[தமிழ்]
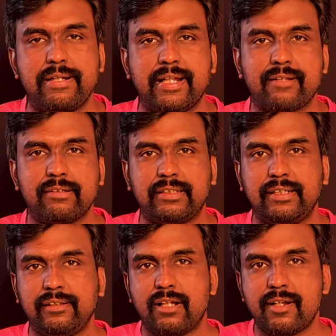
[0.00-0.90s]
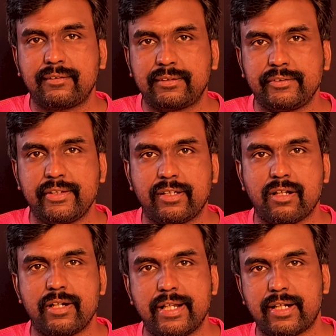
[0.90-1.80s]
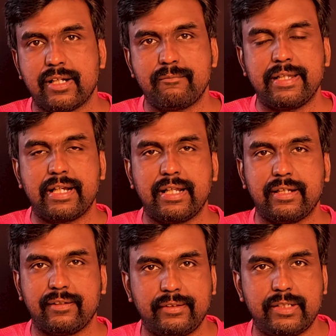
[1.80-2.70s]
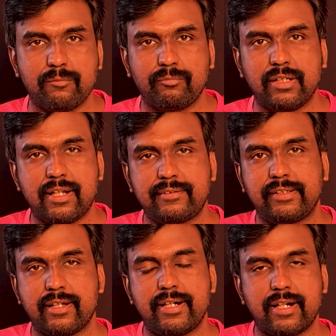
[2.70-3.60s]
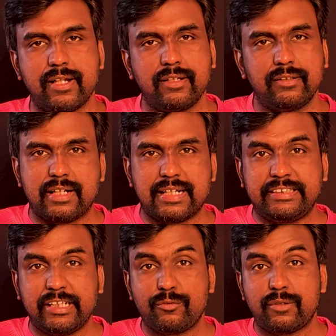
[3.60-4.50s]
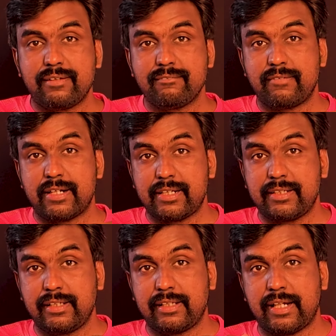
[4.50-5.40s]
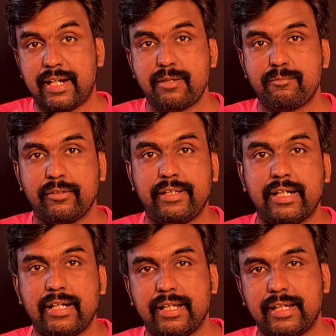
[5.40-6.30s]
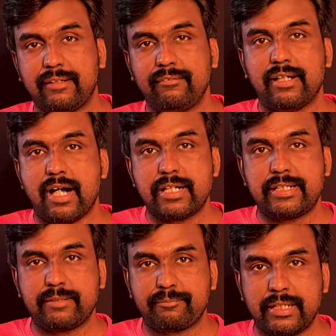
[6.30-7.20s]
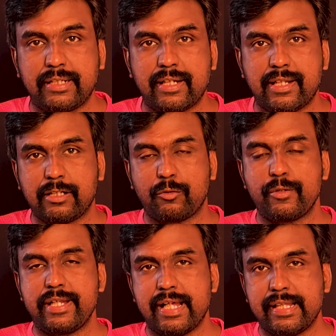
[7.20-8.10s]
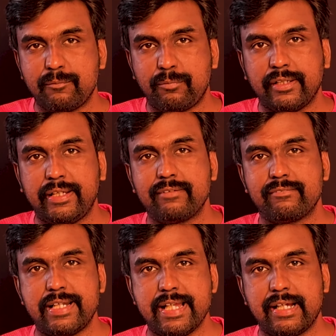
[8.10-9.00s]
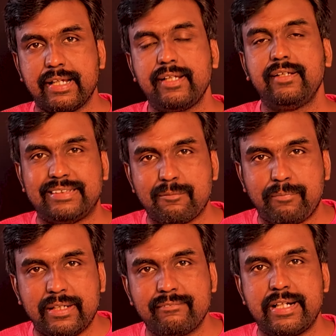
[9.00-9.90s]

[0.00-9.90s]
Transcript: அப்படிங்கிறது வந்து நார்த் சி காரிடர் அப்படிங்கிற திட்டம் நார்த் சி காரிடர்னா ரஷ்யாவோட வடக்கு கடல் பகுதிகளில் அதாவது ஆர்டிக் பெருங்கடல் இருக்கக்கூடிய அந்த பகுதியின் வழியாக ஜப்பான்